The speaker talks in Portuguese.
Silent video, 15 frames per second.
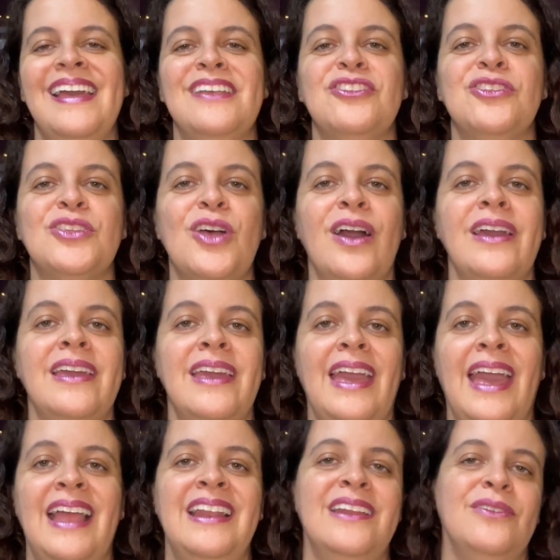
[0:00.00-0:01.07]
Só que
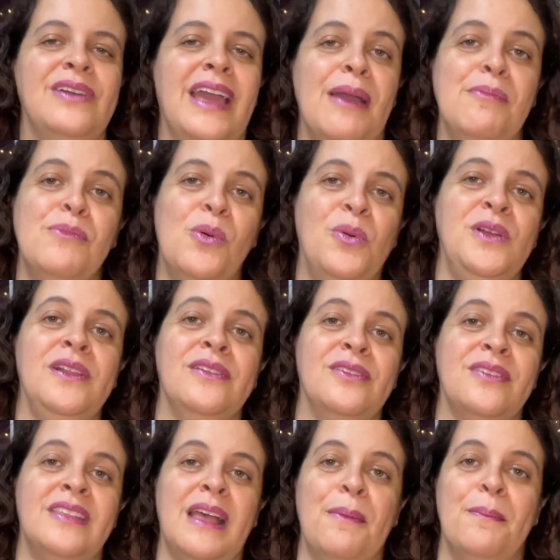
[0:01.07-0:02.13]
ele não quer
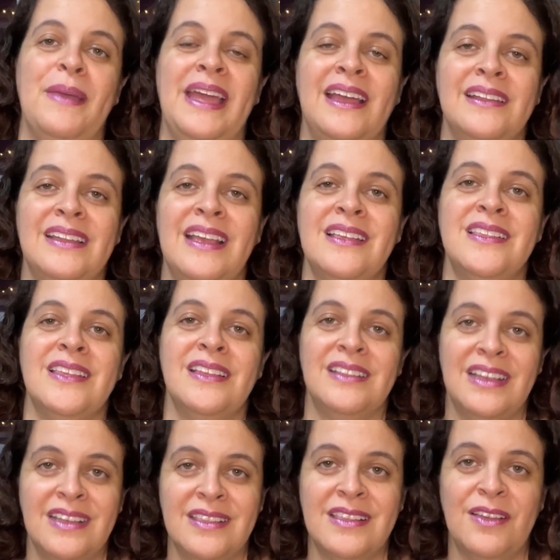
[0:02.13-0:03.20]
muito saber dessa,
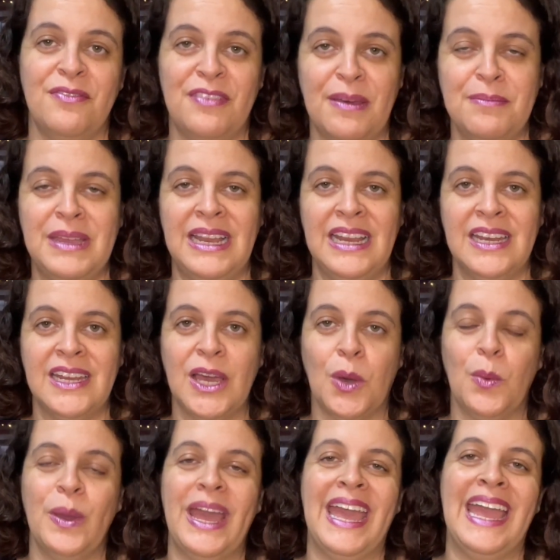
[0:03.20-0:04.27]
dessa família,
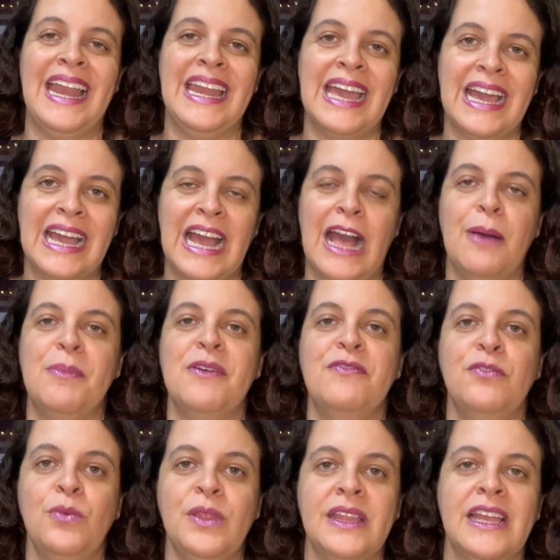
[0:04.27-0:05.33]
não. Ele acaba
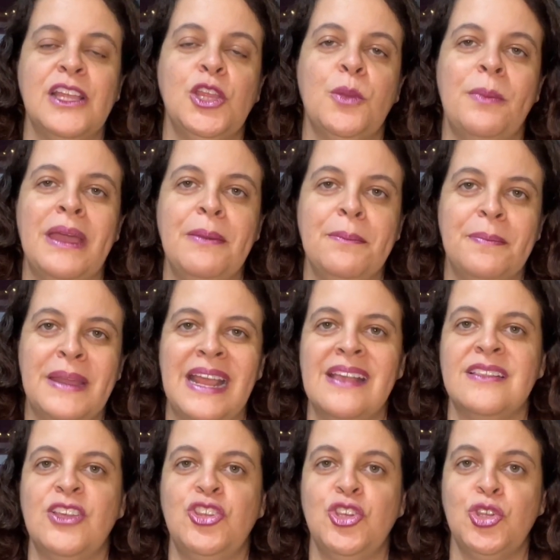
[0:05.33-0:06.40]
fundando uma
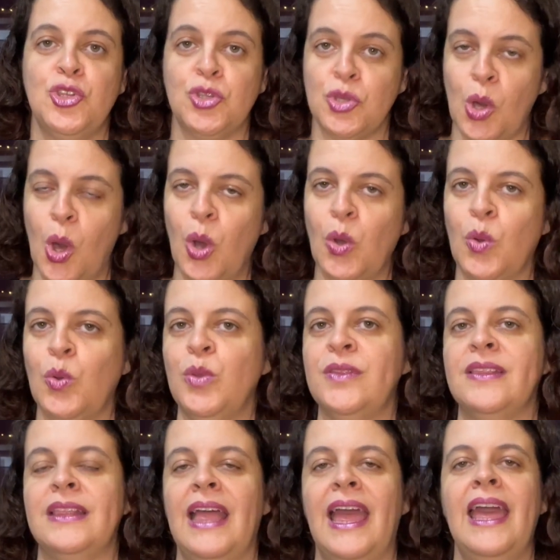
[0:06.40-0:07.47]
empresa de
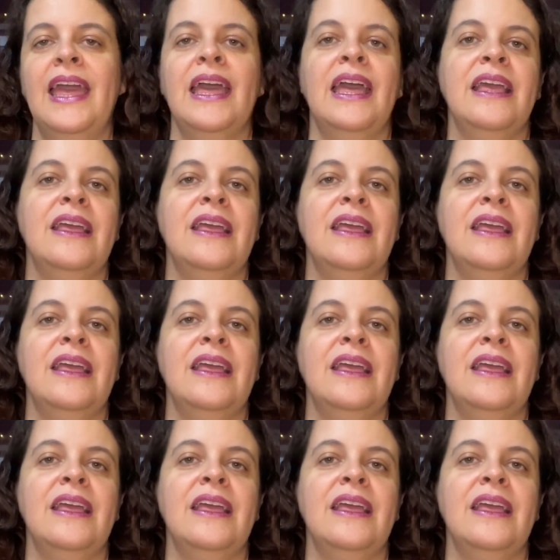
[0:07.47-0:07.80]
jogos, né?